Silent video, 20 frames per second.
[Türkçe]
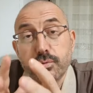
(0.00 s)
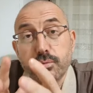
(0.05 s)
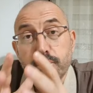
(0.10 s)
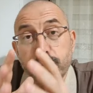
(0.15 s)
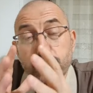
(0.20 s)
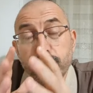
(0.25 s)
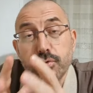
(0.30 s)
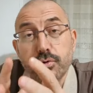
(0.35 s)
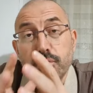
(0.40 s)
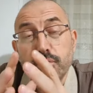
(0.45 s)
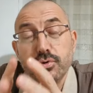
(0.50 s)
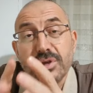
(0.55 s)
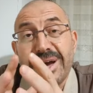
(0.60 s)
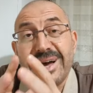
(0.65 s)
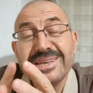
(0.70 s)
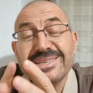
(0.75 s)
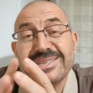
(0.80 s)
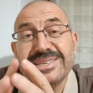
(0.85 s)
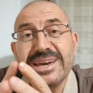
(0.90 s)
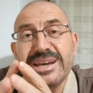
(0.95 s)
bulunduğunuz
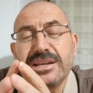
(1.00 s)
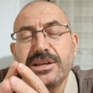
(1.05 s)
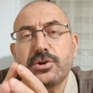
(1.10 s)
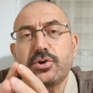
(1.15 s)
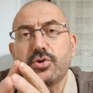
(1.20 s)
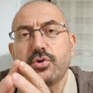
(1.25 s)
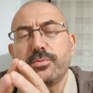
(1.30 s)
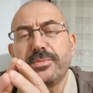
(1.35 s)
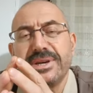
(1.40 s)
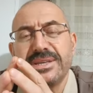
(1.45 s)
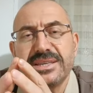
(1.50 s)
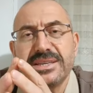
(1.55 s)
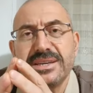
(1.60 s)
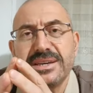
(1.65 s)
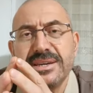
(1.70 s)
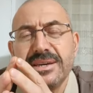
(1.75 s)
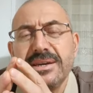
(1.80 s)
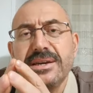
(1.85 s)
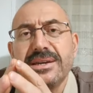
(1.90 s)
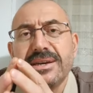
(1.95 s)
askerlik
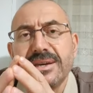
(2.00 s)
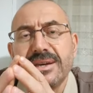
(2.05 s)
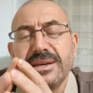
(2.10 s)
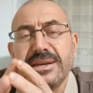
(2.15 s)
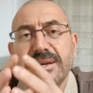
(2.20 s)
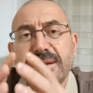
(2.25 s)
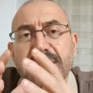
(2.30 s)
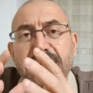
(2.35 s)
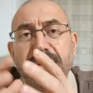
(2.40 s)
şubesi, e,